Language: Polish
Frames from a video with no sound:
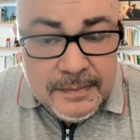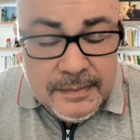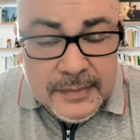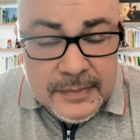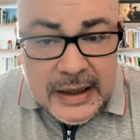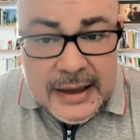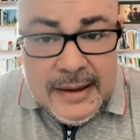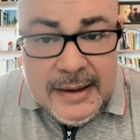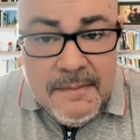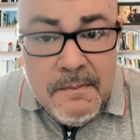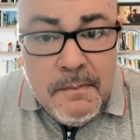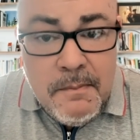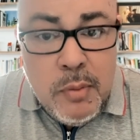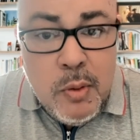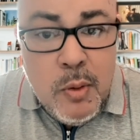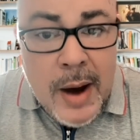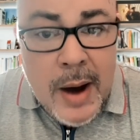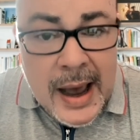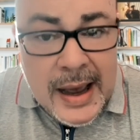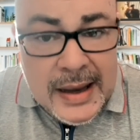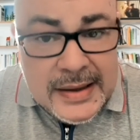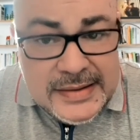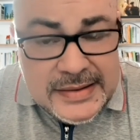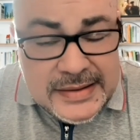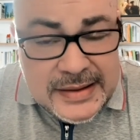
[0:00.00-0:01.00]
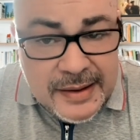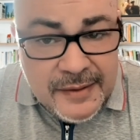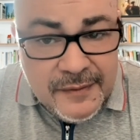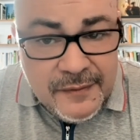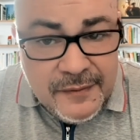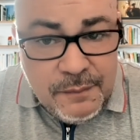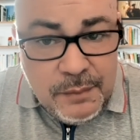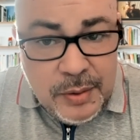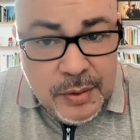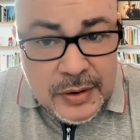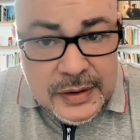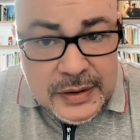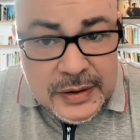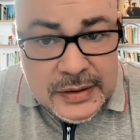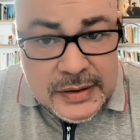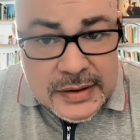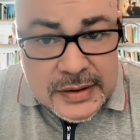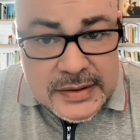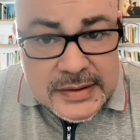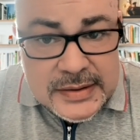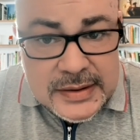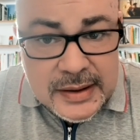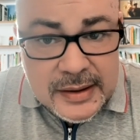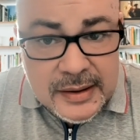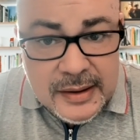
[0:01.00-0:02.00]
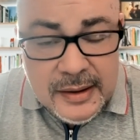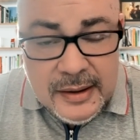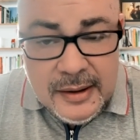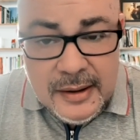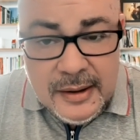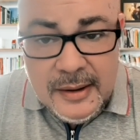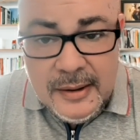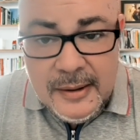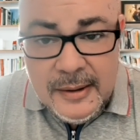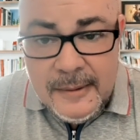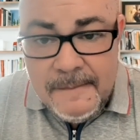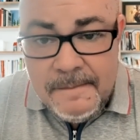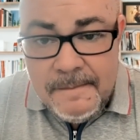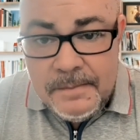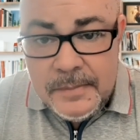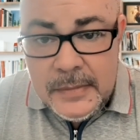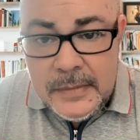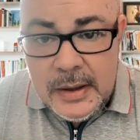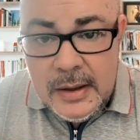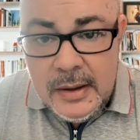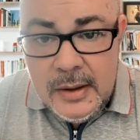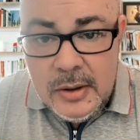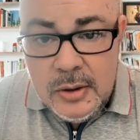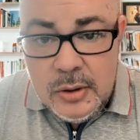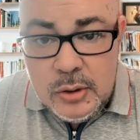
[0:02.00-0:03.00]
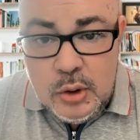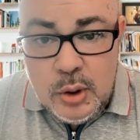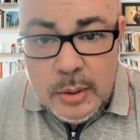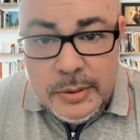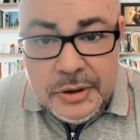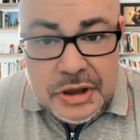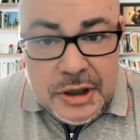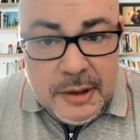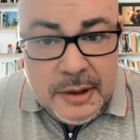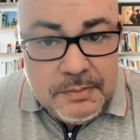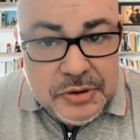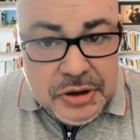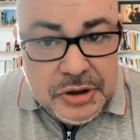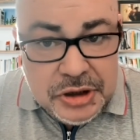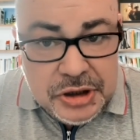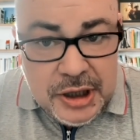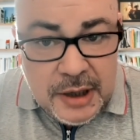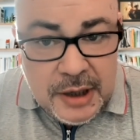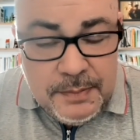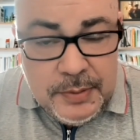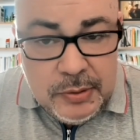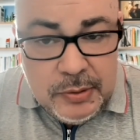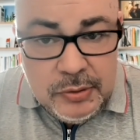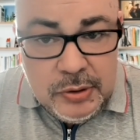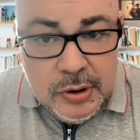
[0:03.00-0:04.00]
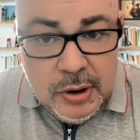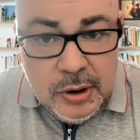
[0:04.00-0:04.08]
Takim błaznem w polityce, który się przyczepił